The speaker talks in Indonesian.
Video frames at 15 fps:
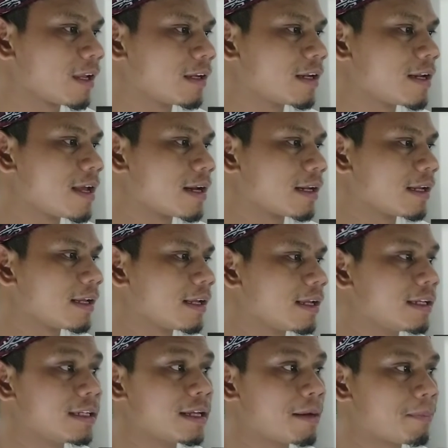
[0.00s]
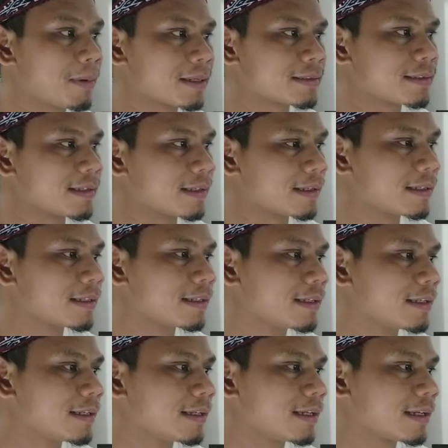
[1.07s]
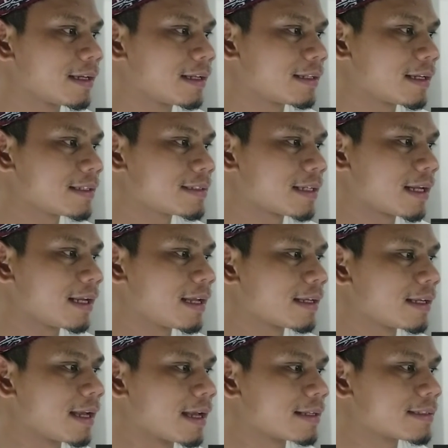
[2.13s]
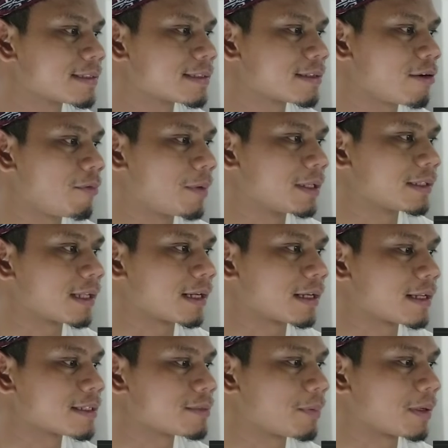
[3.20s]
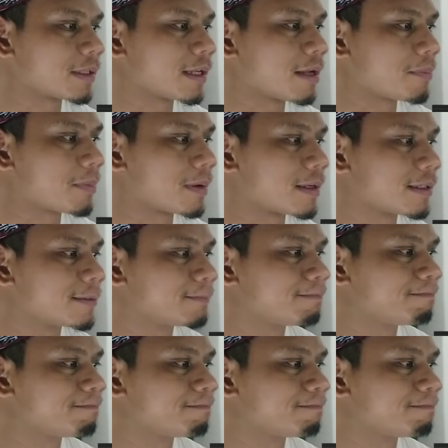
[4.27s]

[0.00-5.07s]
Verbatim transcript: Ini dari India pasti ya kita cek lagi guys, komentarnya seperti apa.